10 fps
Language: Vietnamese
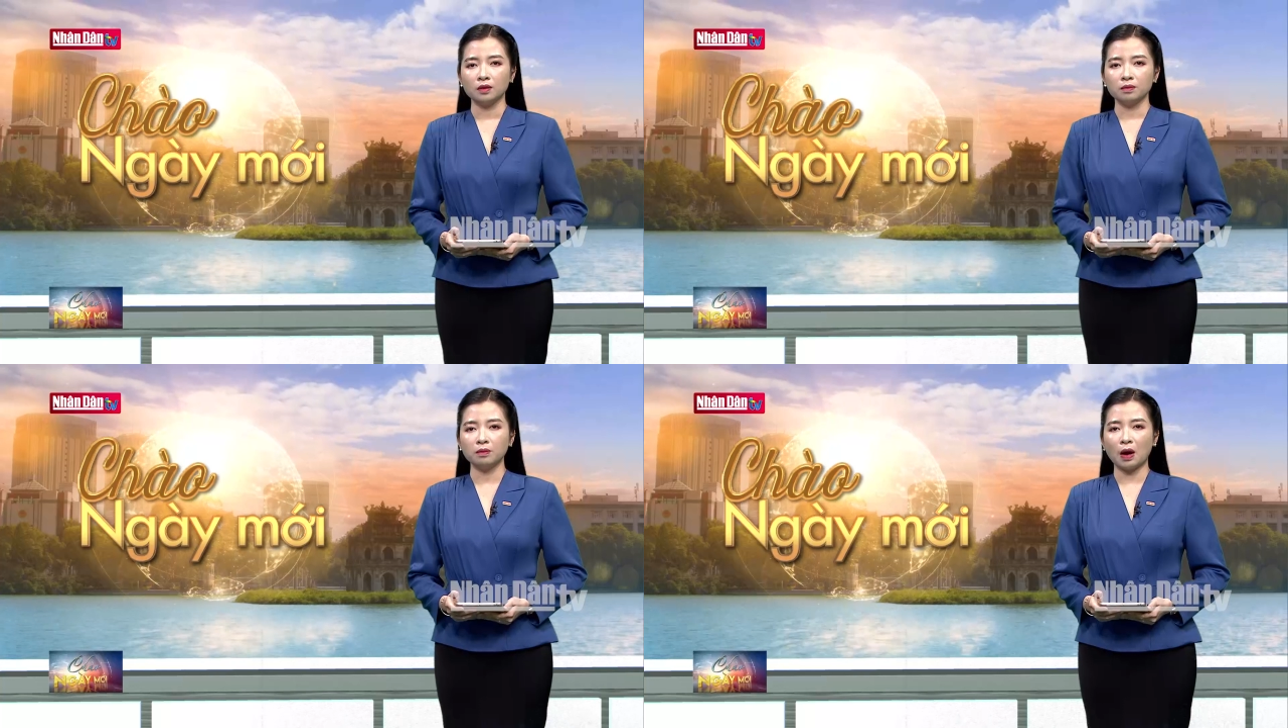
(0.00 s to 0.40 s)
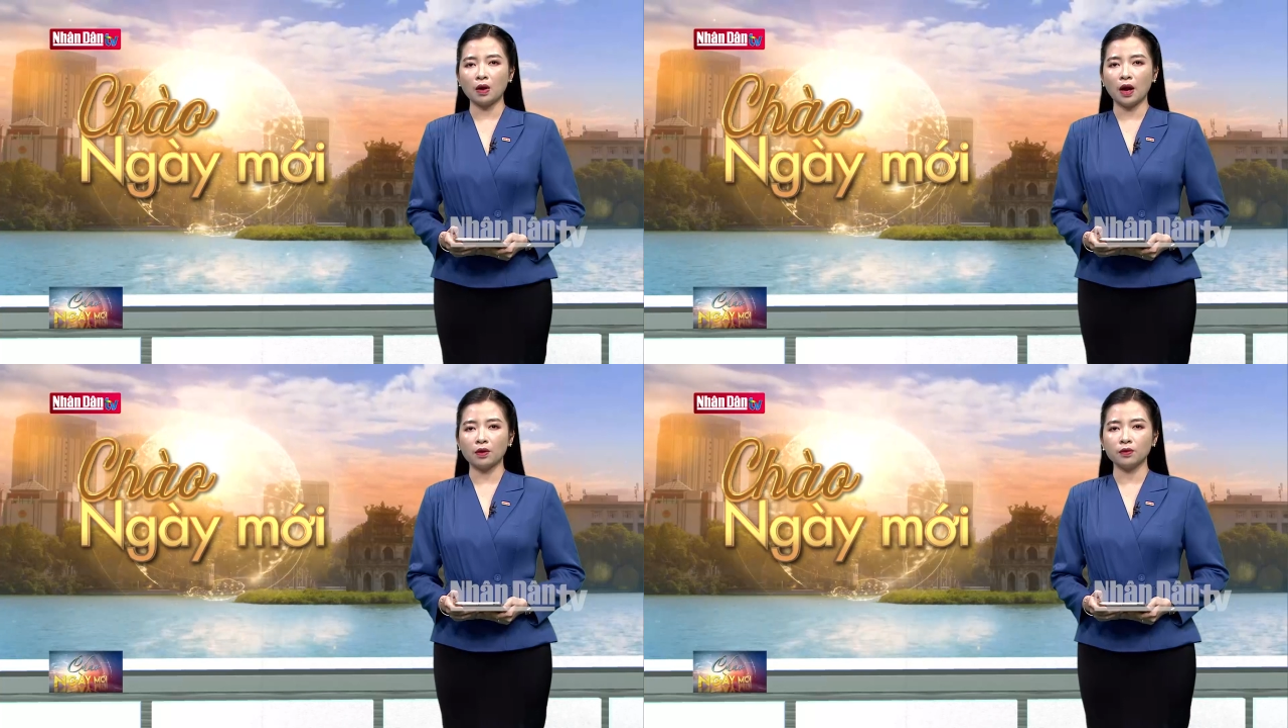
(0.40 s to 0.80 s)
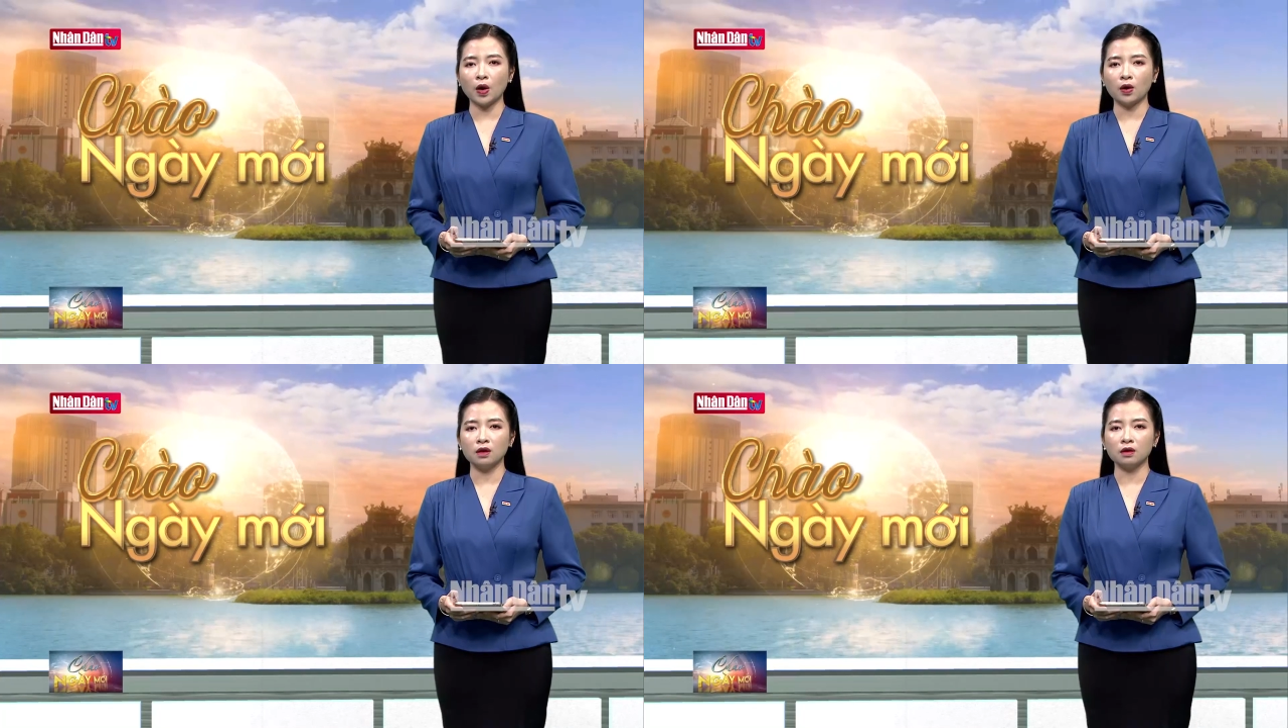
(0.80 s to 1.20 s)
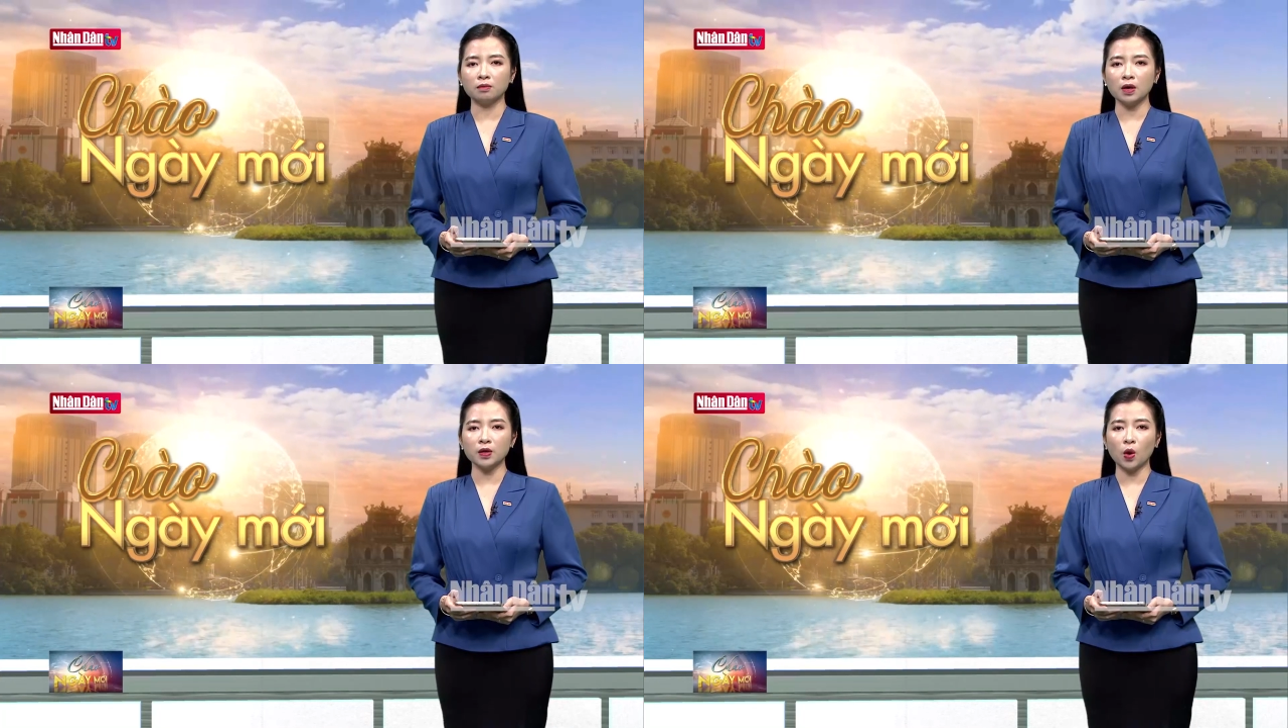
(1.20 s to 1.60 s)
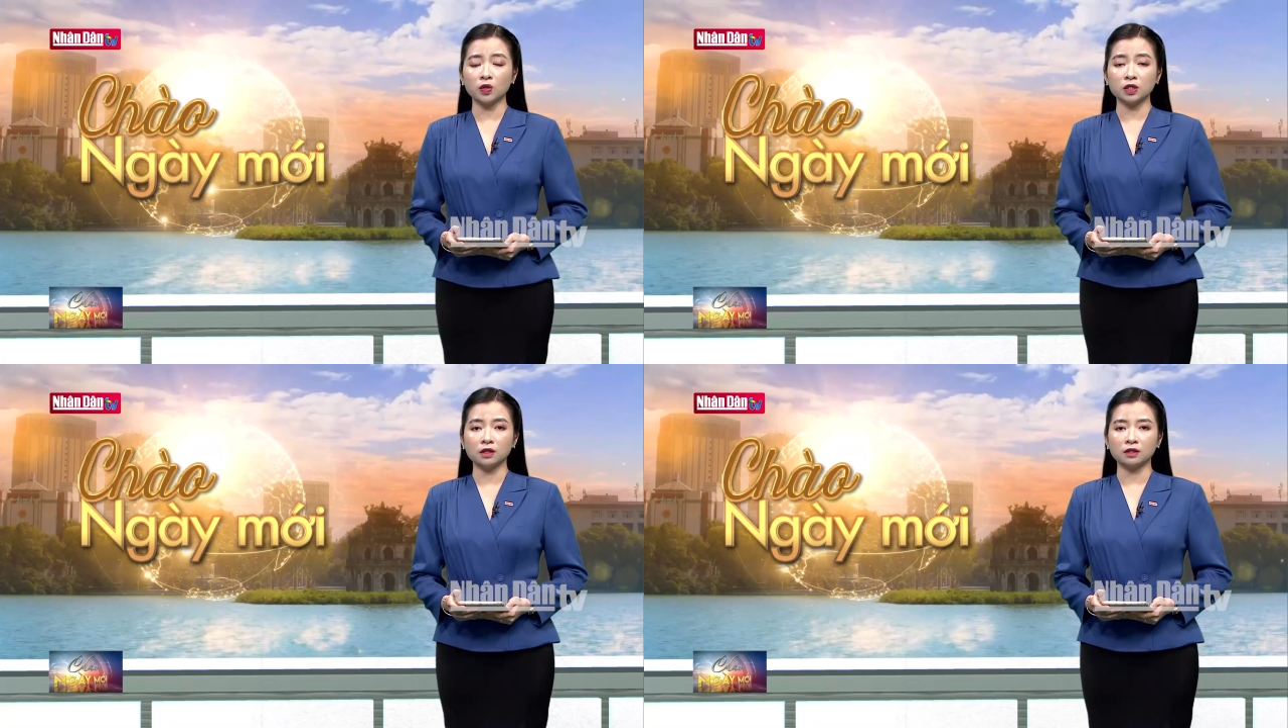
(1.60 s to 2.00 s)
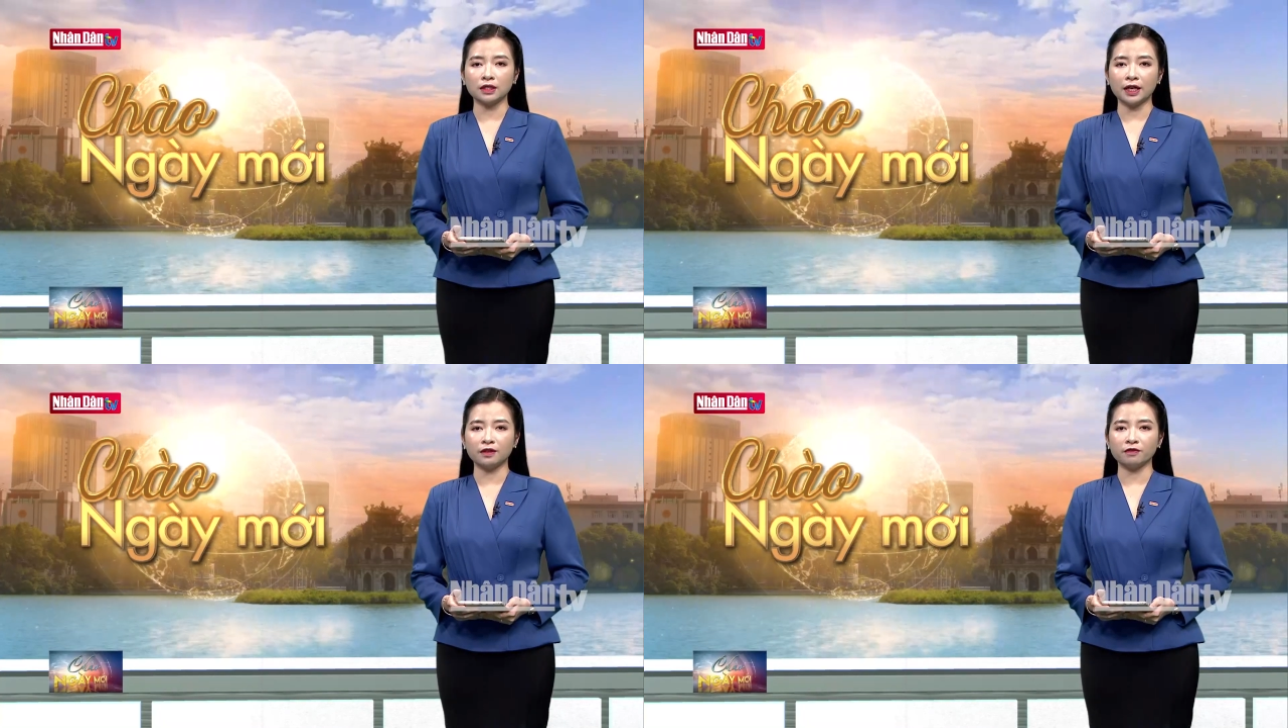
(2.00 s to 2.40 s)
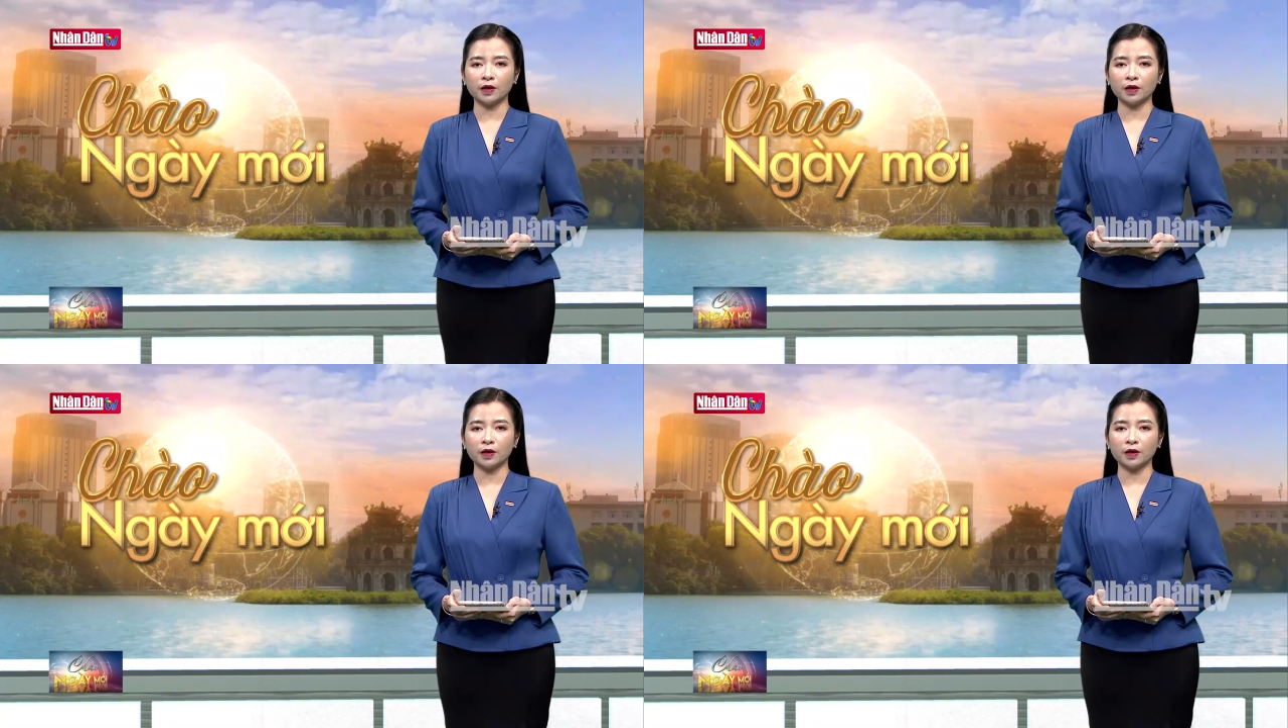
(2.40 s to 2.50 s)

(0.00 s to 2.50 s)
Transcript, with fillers: Báo cáo đo lường mức độ trưởng thành